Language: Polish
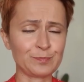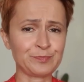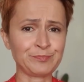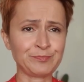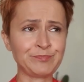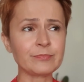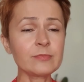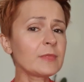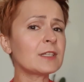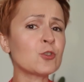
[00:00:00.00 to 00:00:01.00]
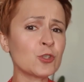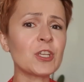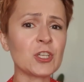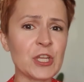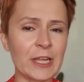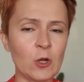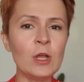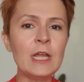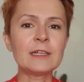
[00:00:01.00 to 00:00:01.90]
Mm, coś szerszego.